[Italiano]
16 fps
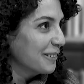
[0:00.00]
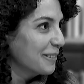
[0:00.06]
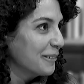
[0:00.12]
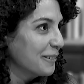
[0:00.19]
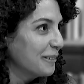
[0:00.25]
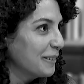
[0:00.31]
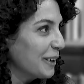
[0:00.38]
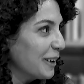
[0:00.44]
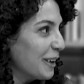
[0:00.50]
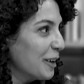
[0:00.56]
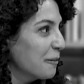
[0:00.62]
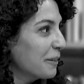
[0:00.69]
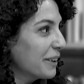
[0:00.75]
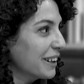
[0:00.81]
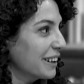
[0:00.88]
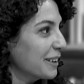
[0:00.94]
un po'
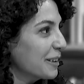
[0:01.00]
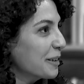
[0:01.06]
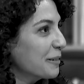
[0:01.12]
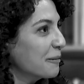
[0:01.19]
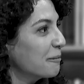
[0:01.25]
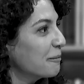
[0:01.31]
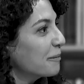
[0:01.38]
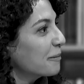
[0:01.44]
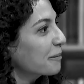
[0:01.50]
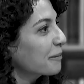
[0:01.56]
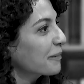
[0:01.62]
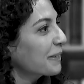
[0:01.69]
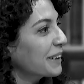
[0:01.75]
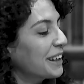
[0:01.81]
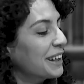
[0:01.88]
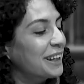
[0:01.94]
per, ah, i suoi tempi,
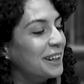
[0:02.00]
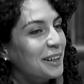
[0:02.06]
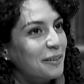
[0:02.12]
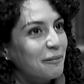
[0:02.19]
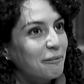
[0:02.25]
ah, okay.